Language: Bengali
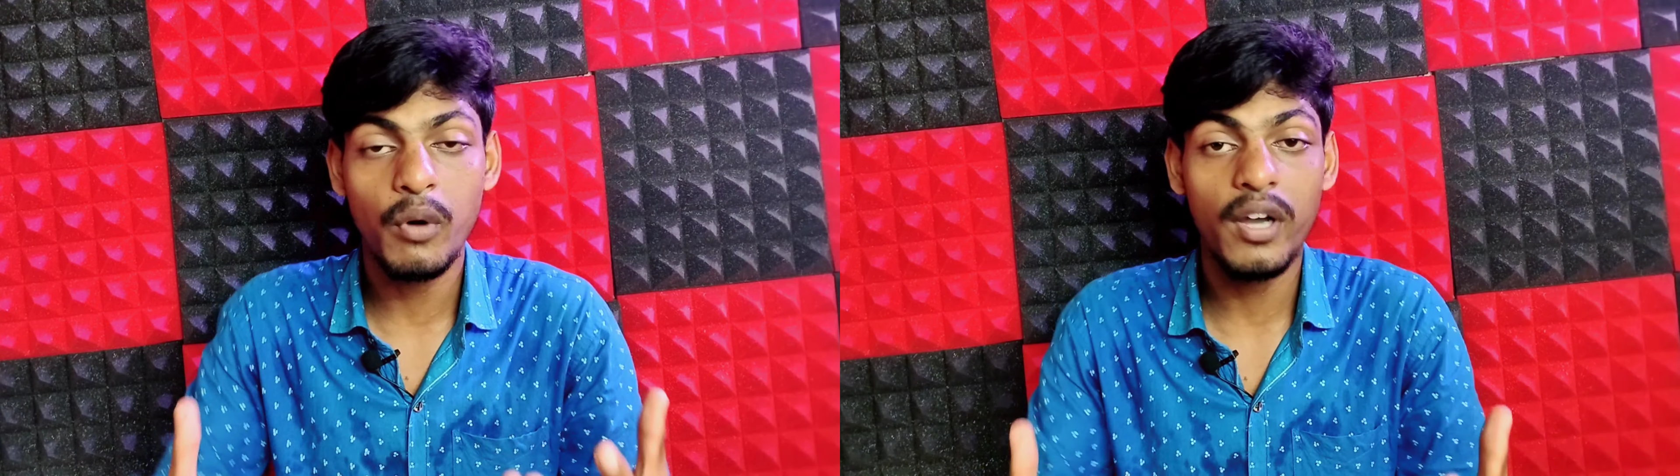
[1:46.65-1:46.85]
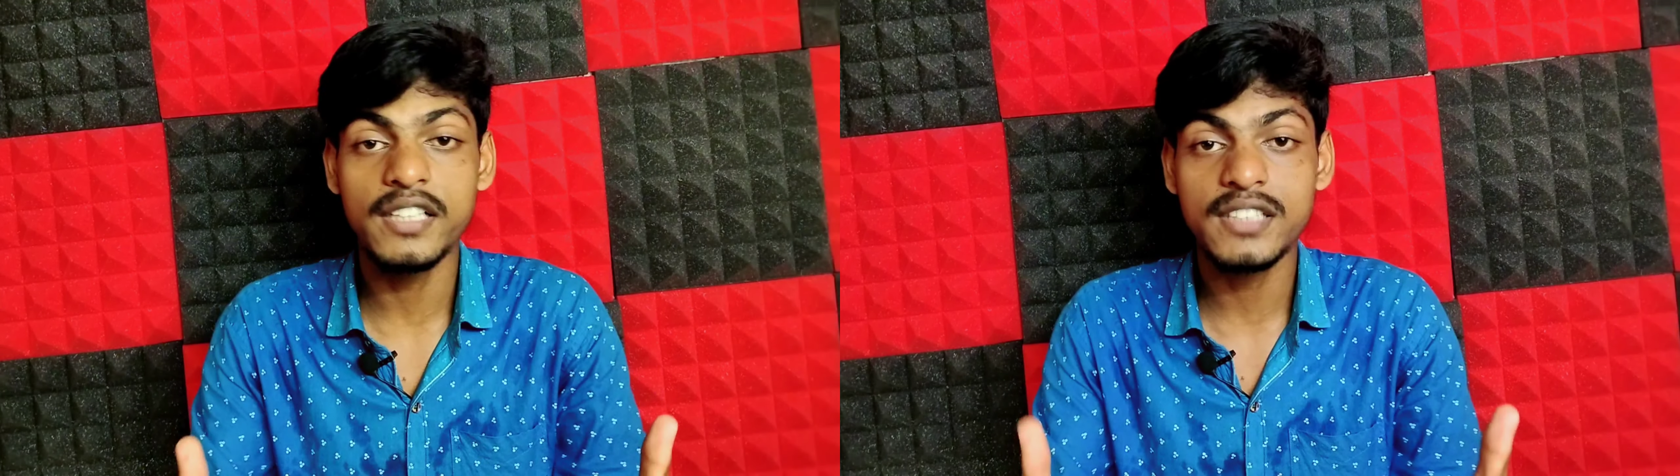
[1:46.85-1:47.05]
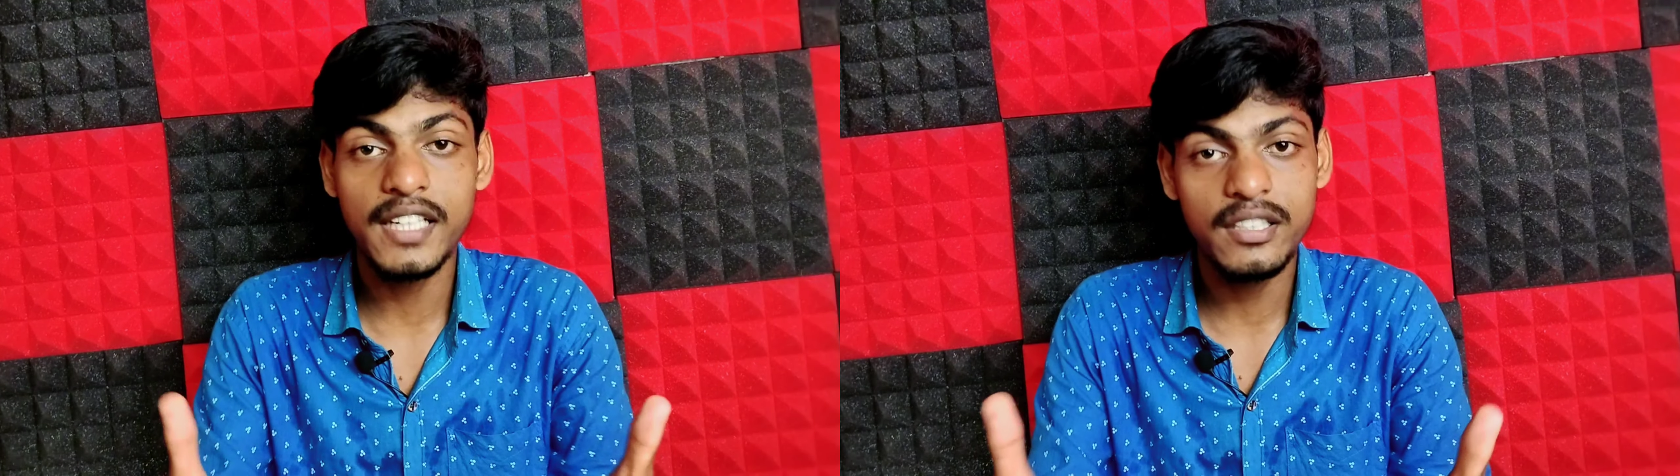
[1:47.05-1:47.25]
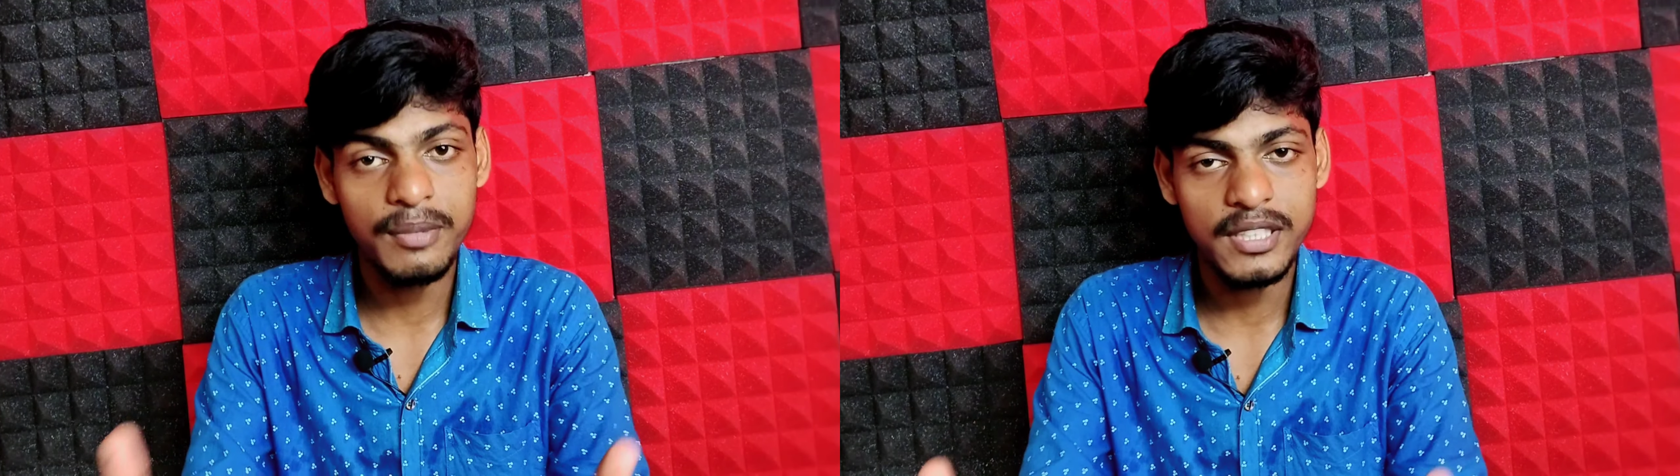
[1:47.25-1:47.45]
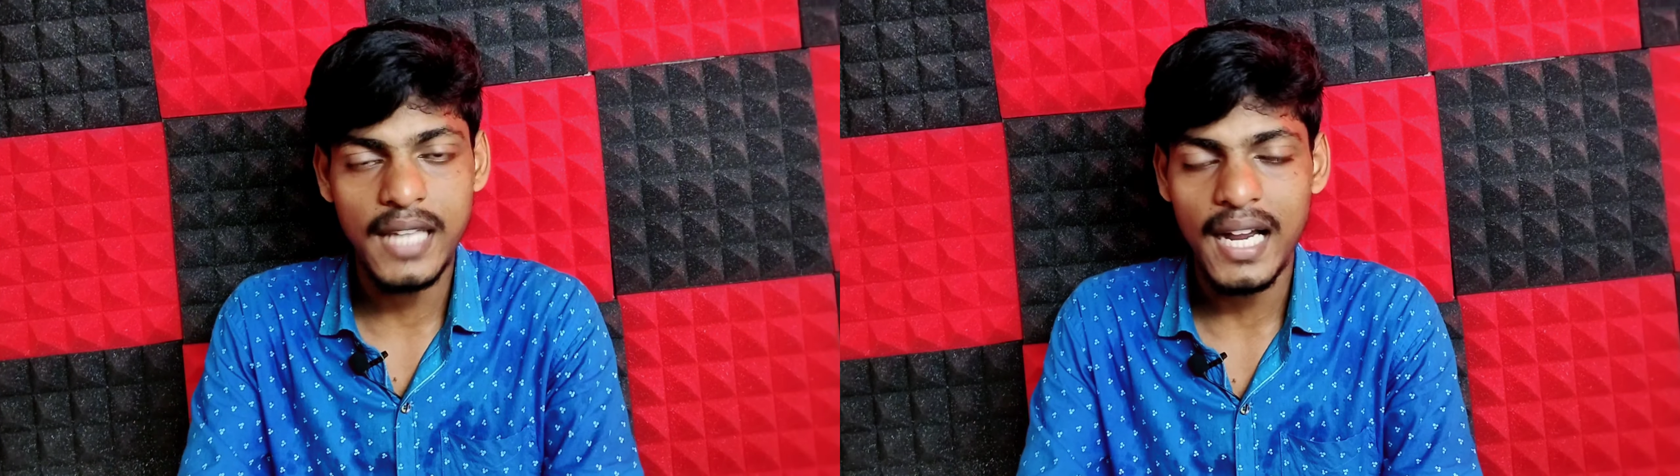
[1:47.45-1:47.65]
ভয়েস
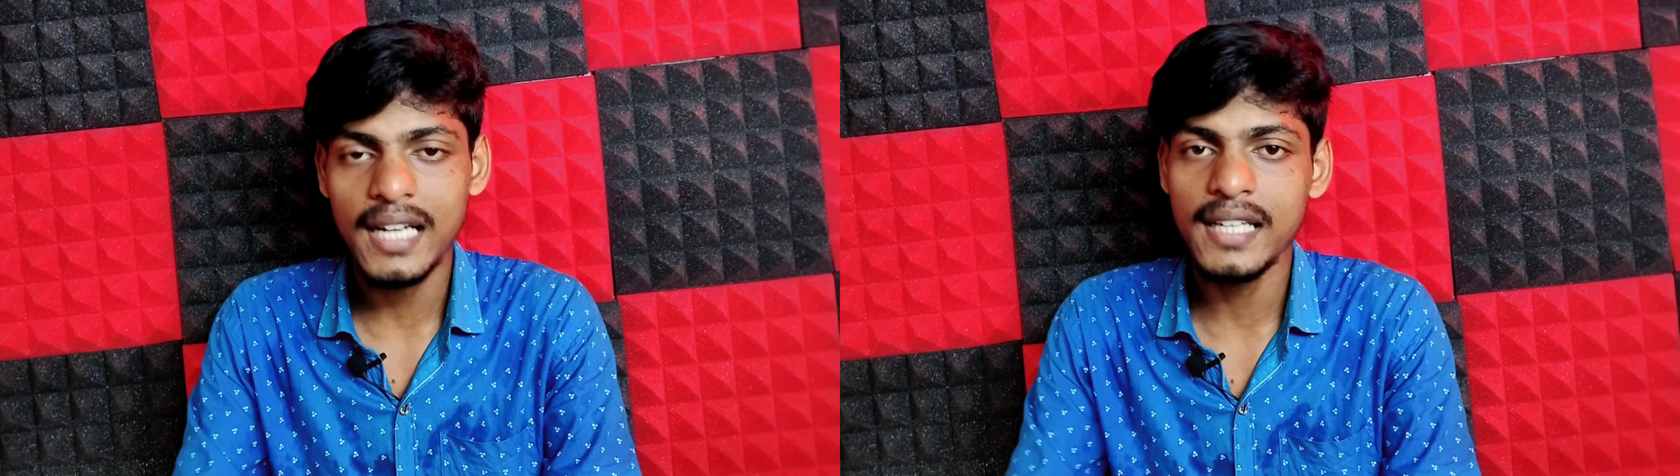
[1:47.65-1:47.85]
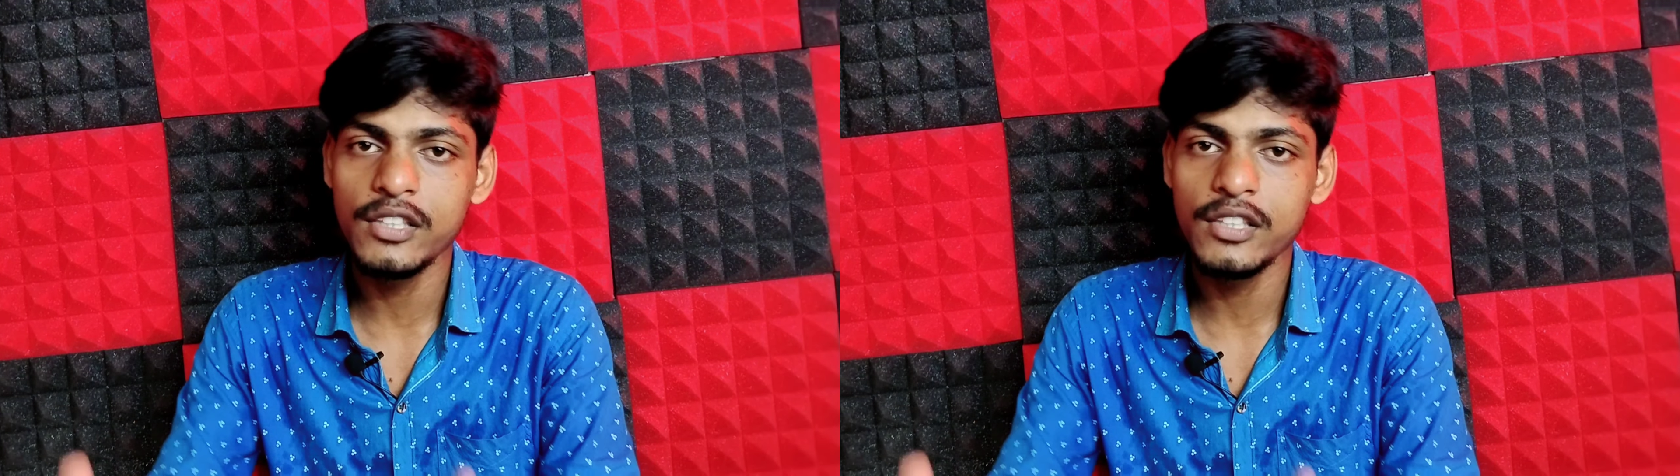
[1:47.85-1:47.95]
ক্রিয়েটিভিটি দেখালে